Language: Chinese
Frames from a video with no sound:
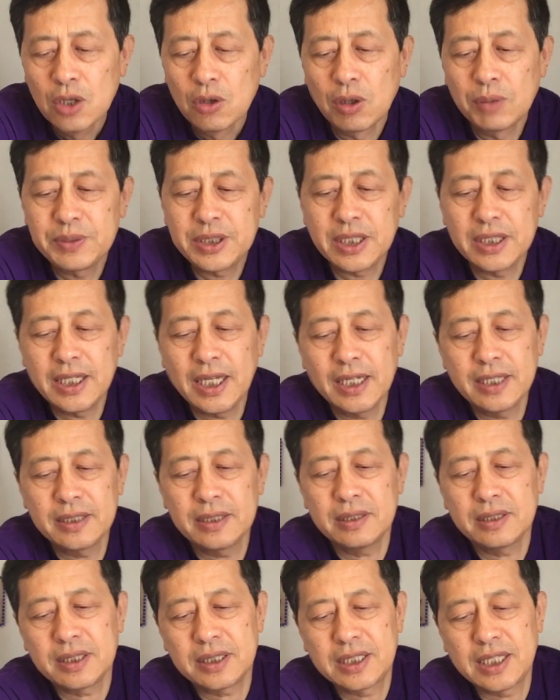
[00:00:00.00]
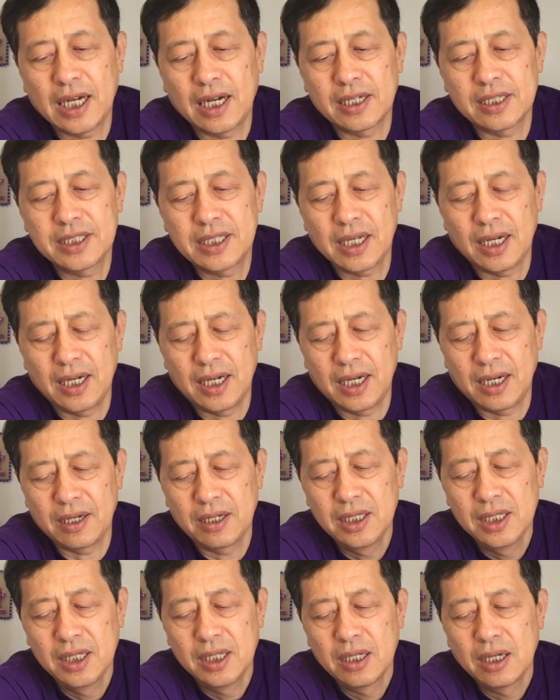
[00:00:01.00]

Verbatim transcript: 我们今天讲一下啊。